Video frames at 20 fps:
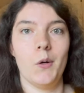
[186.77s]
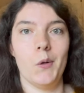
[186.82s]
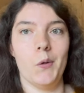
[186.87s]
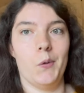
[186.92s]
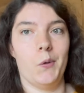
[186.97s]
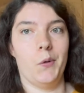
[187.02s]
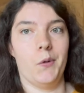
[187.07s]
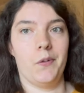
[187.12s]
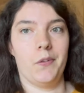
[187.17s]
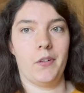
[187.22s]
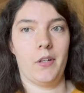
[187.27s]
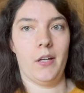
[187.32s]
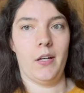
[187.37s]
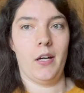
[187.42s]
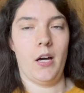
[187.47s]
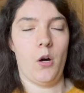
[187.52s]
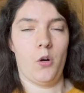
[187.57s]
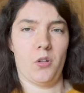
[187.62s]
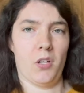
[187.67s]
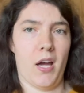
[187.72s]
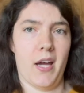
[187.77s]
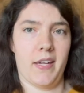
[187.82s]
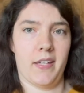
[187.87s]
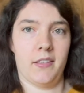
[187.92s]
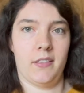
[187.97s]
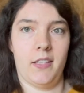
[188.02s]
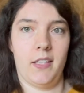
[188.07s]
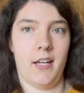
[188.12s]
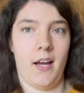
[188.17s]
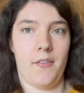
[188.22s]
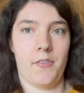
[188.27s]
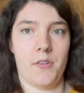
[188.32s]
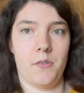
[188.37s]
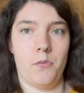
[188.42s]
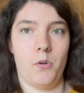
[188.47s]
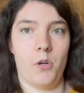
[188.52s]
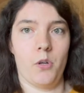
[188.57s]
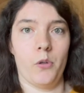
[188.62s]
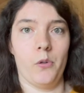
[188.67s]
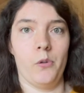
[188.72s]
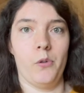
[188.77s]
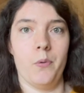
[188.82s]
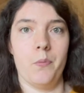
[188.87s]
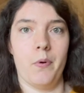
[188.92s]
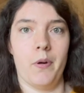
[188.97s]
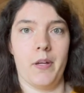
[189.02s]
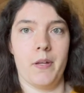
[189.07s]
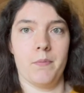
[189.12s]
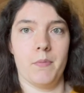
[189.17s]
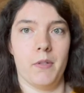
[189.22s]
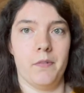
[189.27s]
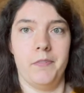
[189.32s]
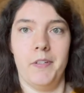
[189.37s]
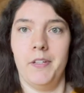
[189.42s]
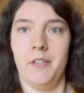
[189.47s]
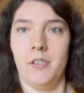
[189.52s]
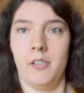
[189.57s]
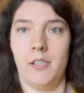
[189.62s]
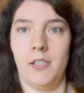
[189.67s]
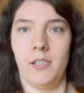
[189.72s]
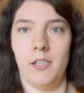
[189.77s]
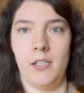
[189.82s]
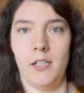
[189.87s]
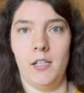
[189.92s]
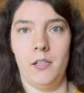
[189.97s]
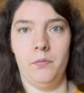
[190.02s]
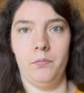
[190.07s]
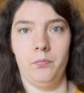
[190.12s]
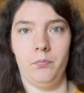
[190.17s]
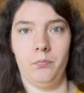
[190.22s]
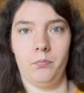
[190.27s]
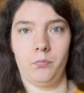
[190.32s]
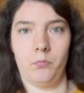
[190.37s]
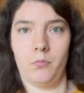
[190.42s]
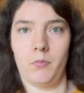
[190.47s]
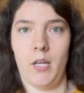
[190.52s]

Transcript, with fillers: und äh, auch eigentlich die ganze Woche über immer wieder ähm,